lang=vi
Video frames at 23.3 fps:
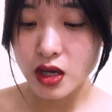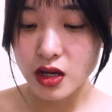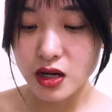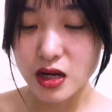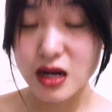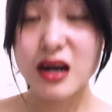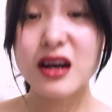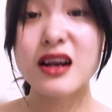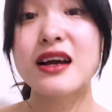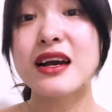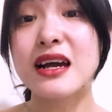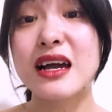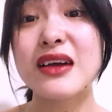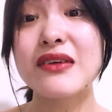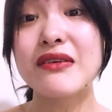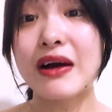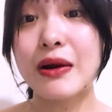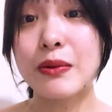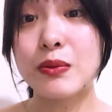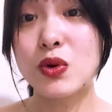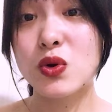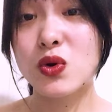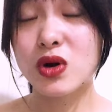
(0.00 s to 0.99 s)
Rất là kỳ
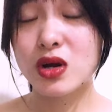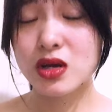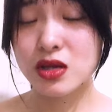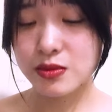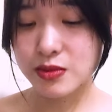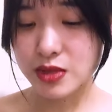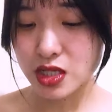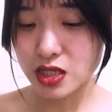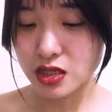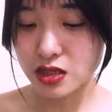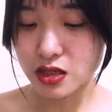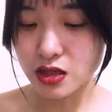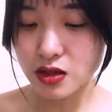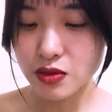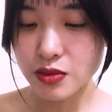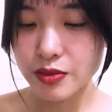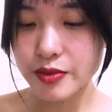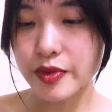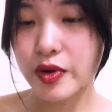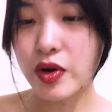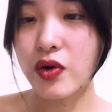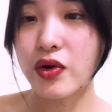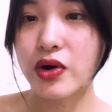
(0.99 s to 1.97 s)
vọng luôn á, nhưng mà thực chất lúc
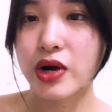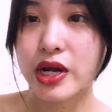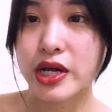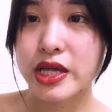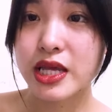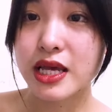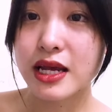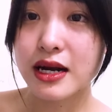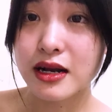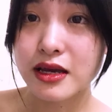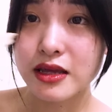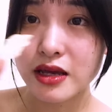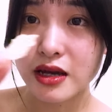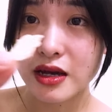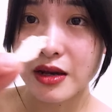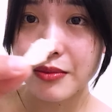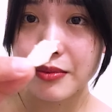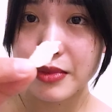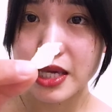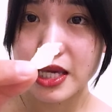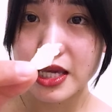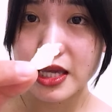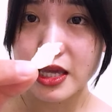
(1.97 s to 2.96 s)
mình đổ lên chỉ là những cái
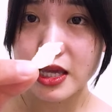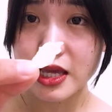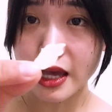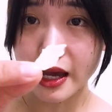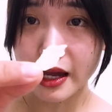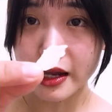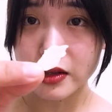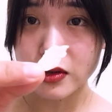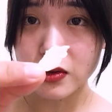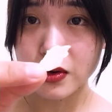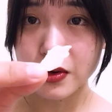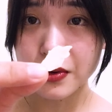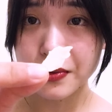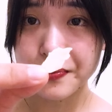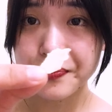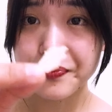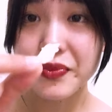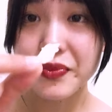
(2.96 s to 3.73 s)
miếng như vậy thôi.